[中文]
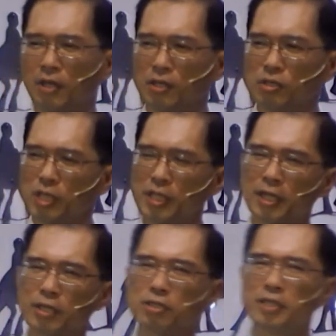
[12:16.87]
所以那
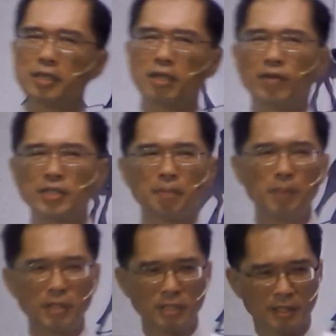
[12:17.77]
个训练地方在
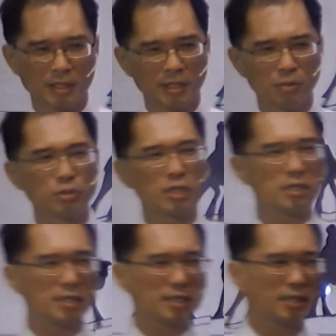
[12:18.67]
槟城一个五星
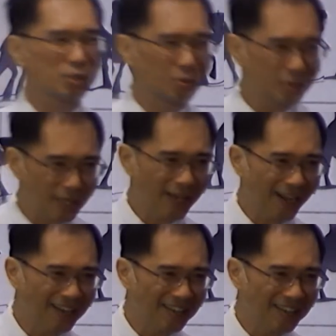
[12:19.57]
级的酒店
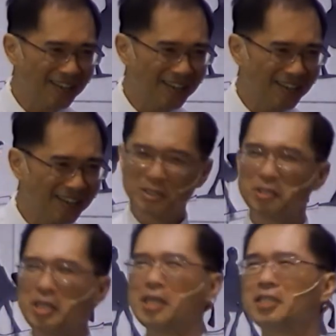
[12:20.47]
哈，这是
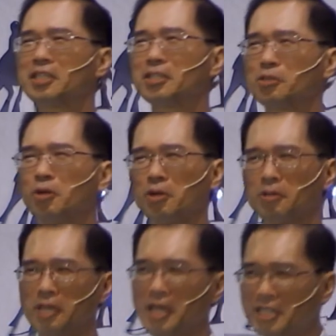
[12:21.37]
第一次做工，
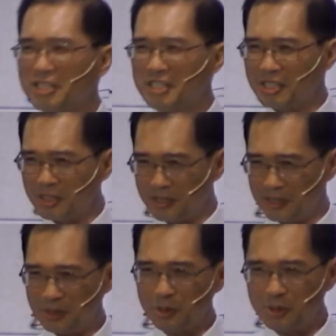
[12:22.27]
第一次去
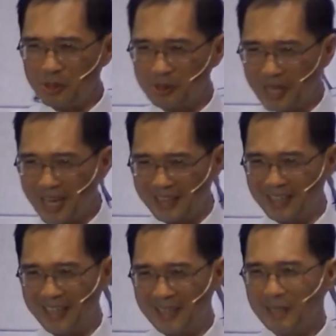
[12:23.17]
住酒店，
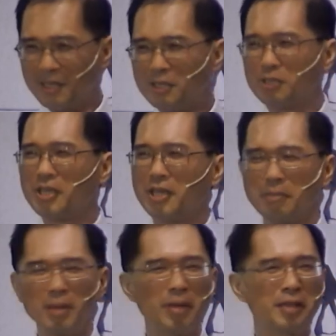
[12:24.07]
你知道酒店里
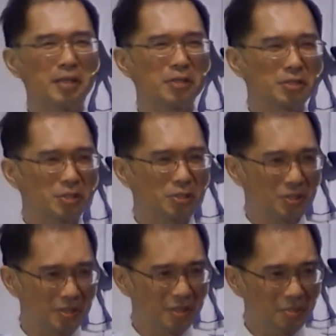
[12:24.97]
面每天都是
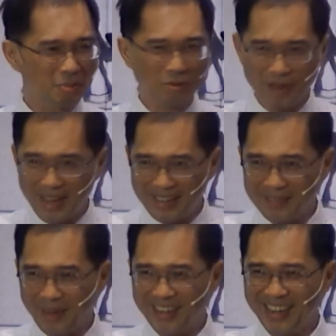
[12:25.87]
吃吃补 u 啊，哈，对
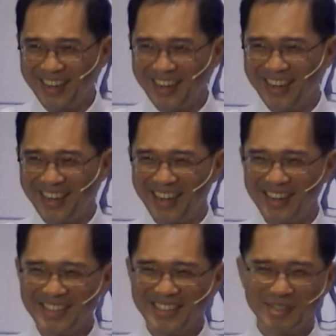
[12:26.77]
吗？
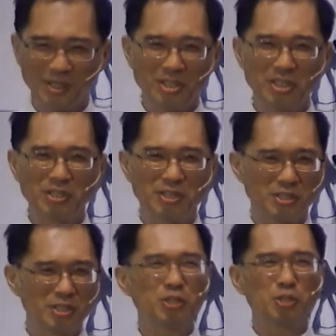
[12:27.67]
啊，吃
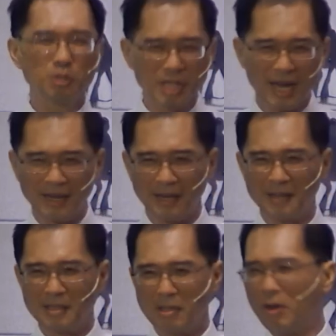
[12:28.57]
自助餐啊。
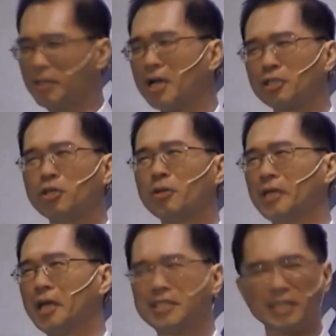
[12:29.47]
哦，那时候我
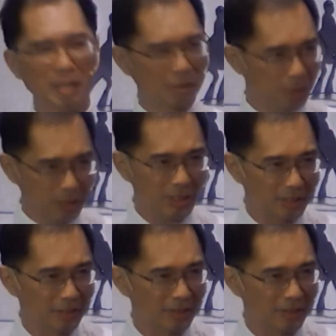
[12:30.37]
年轻很会吃，